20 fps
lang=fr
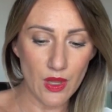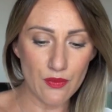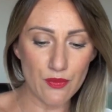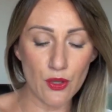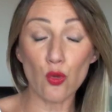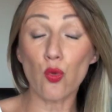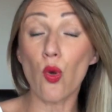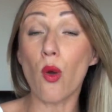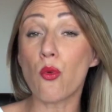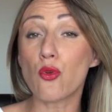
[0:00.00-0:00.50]

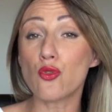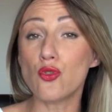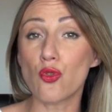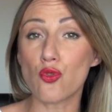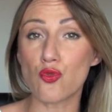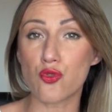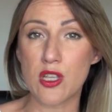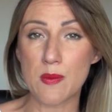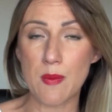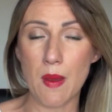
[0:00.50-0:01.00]
Enfin, trois produits
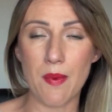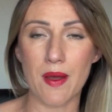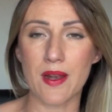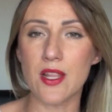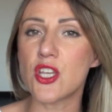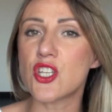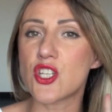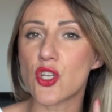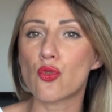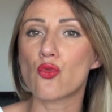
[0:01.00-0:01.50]
dont je ne vous ai pas
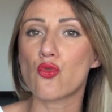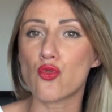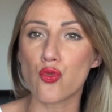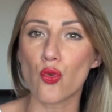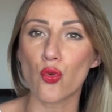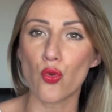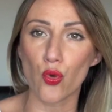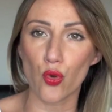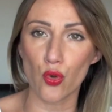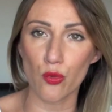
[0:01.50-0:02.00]
parlé. J'ai
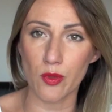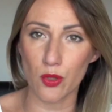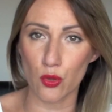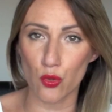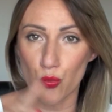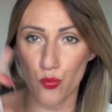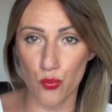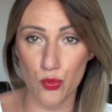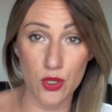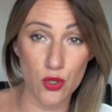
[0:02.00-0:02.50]
toujours le rhume hein,
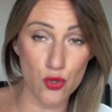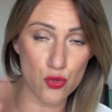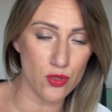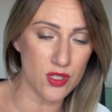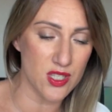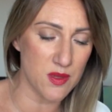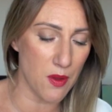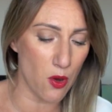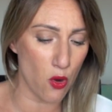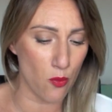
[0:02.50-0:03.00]
depuis je
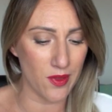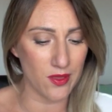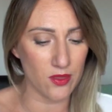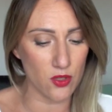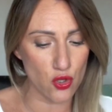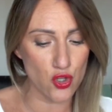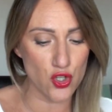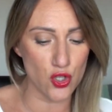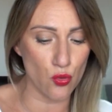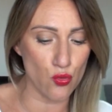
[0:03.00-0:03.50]
ne sais pas combien de
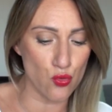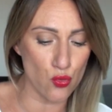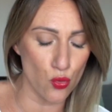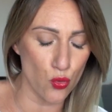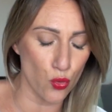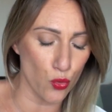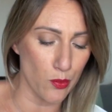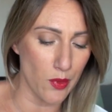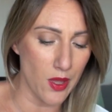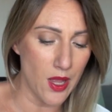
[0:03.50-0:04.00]
temps, j'ai toujours
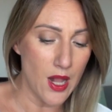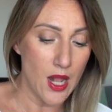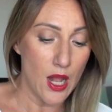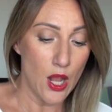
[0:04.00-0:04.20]
le rhume.